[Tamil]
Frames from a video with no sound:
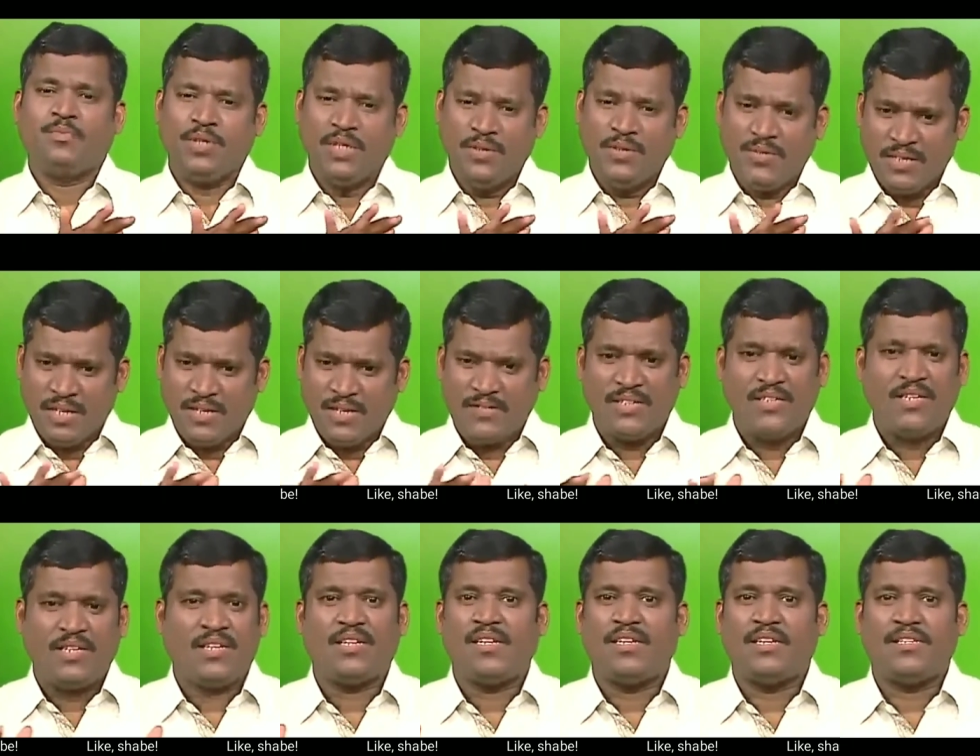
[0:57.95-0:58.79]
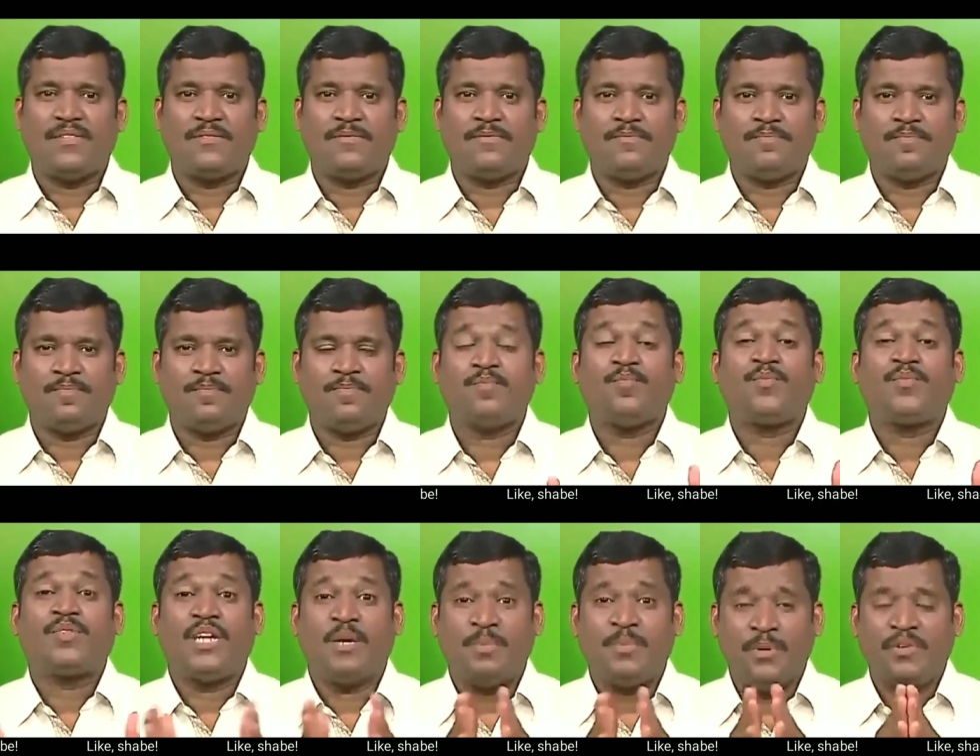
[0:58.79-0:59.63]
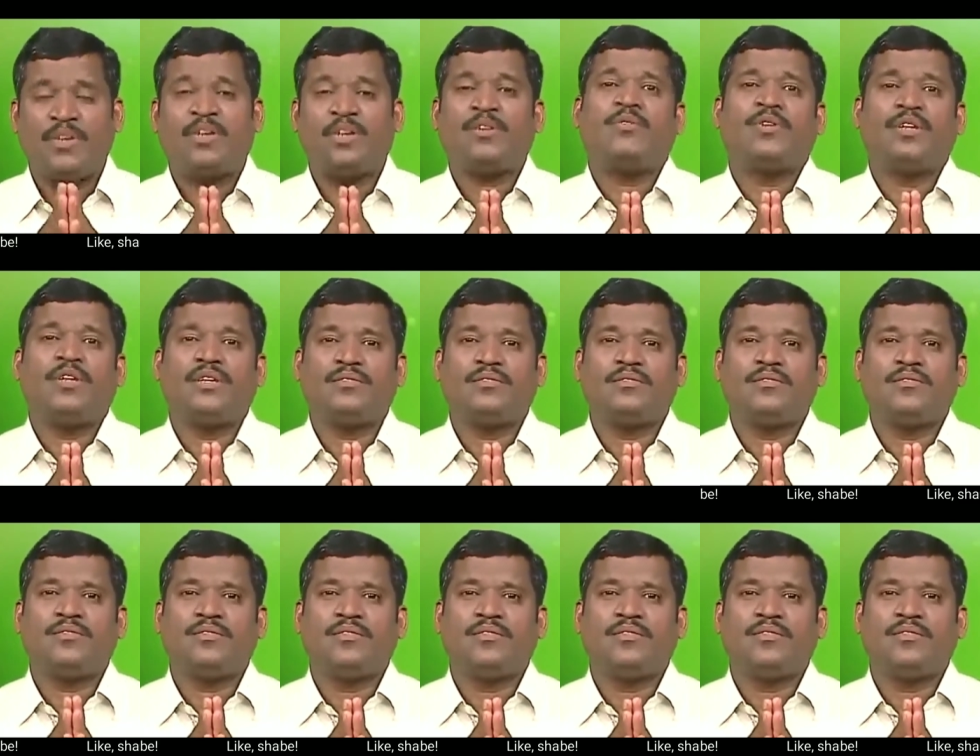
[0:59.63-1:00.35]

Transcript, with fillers: முடிவுக்கே வந்துடுறாரு அப்படி வரக்கூடாது